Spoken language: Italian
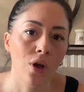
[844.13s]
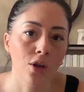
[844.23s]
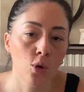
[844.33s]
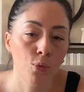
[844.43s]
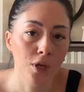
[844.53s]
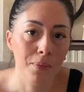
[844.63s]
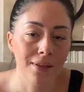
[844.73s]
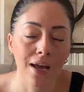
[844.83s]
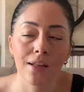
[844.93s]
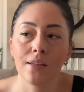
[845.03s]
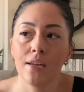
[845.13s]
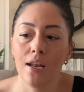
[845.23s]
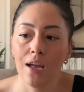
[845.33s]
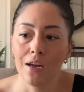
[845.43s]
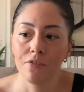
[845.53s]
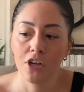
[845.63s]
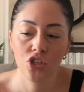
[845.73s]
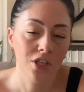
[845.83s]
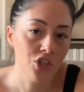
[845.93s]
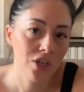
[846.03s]
anche un po' di patate nella
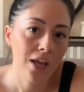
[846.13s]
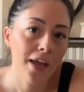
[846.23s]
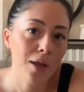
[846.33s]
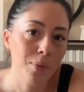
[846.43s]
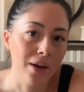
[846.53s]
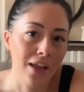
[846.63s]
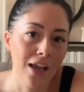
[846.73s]
friggitrice ad aria perché